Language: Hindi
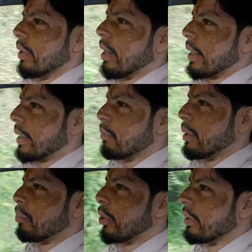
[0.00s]
इलाके
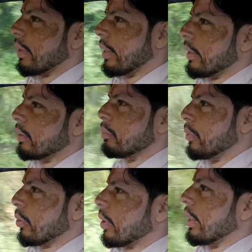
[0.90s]
में पौड़ी वाले
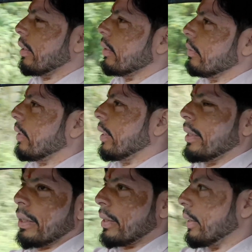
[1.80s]
बीरोखाल
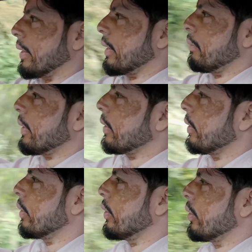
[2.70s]
वाले एरिया में
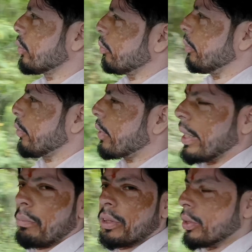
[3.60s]
तो बिरो
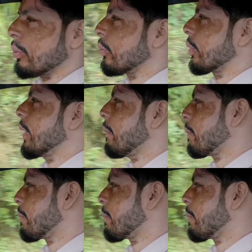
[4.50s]
खाल में ज़रूर रुकें